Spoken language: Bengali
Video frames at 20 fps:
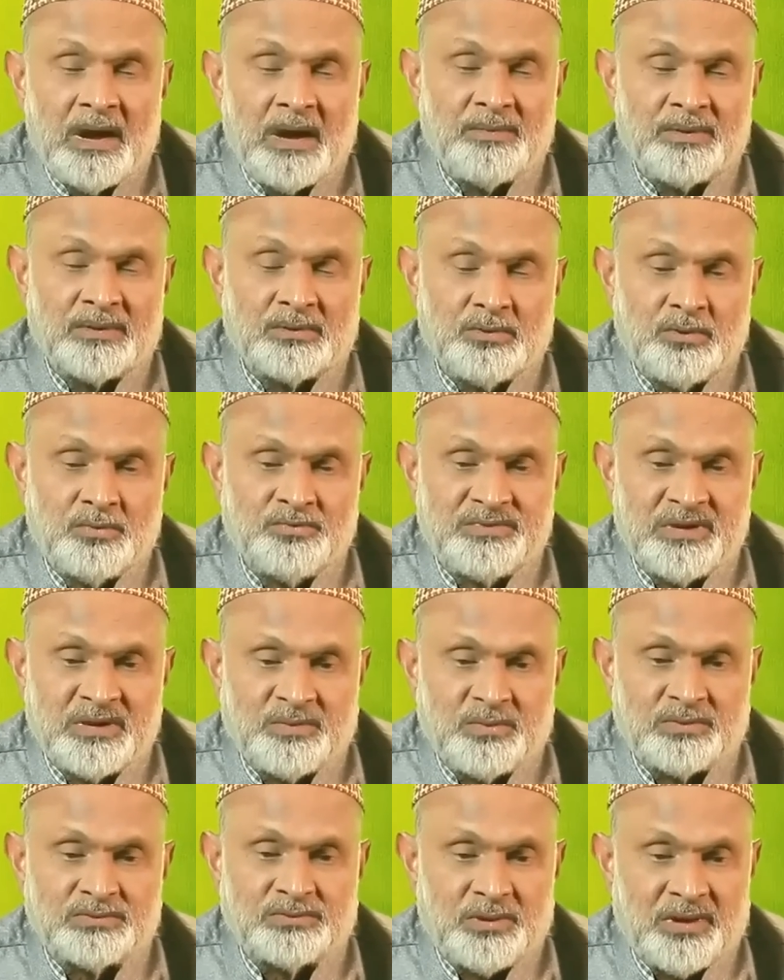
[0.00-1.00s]
আমার ঘুম
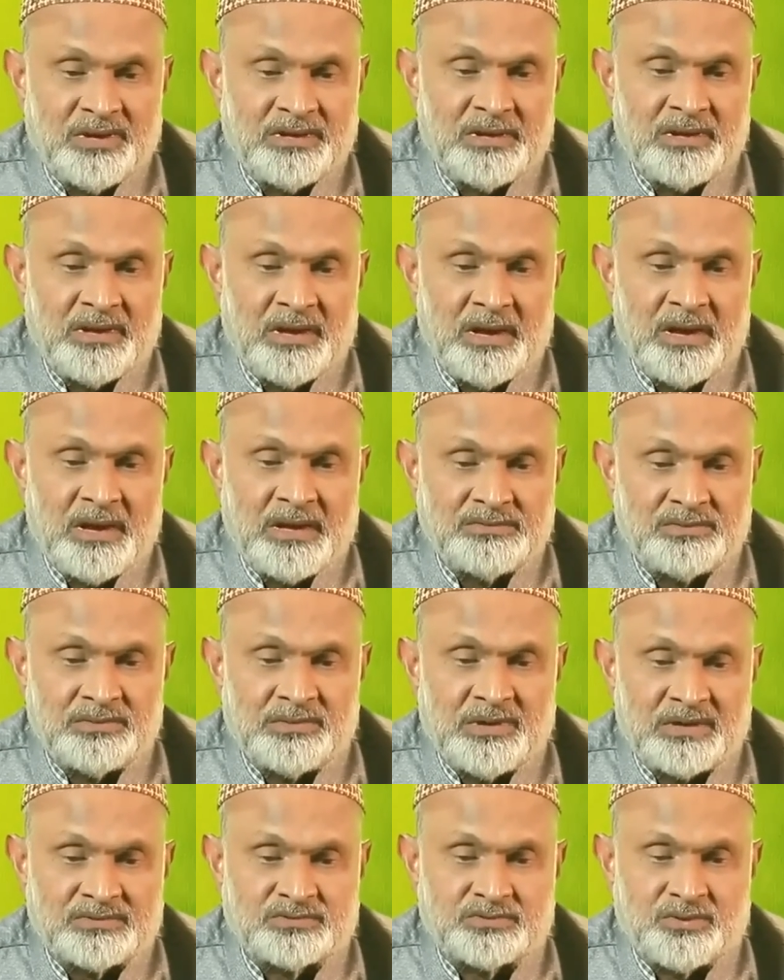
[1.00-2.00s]
ঠিক মতো
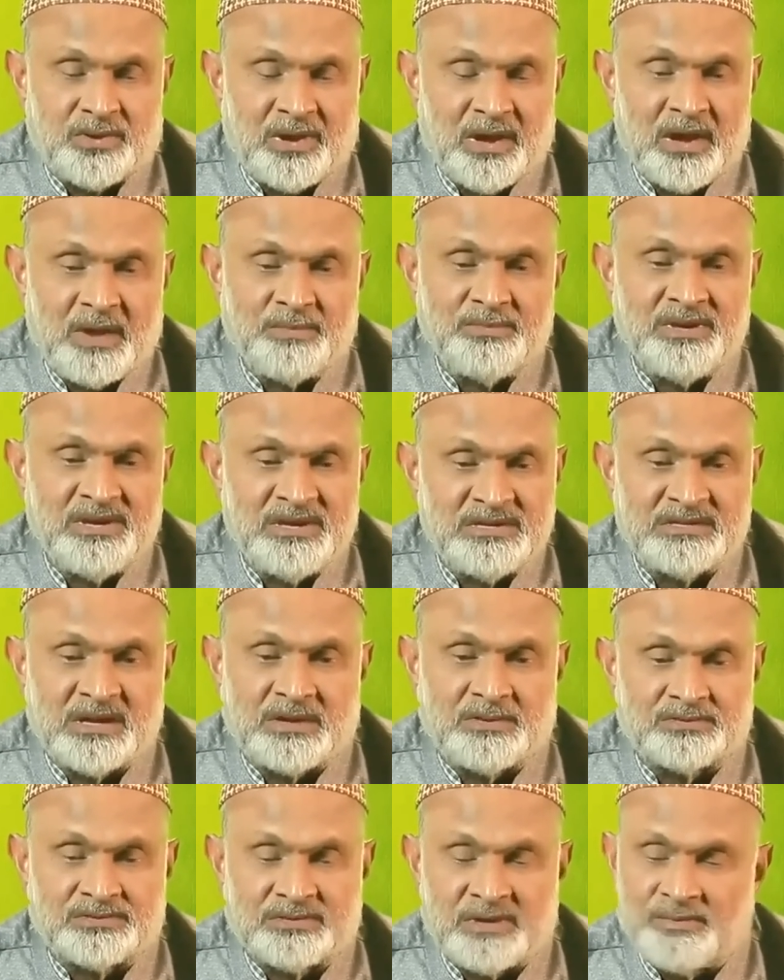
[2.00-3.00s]
আসতো না আমি
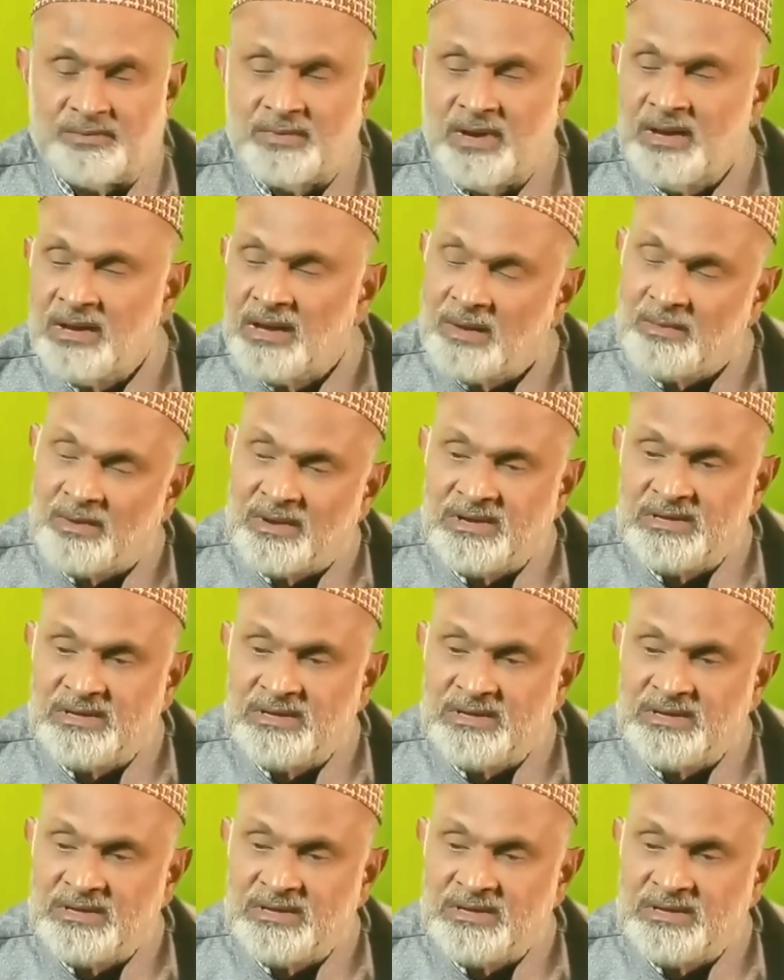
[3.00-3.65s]
নিশা করতাম আমার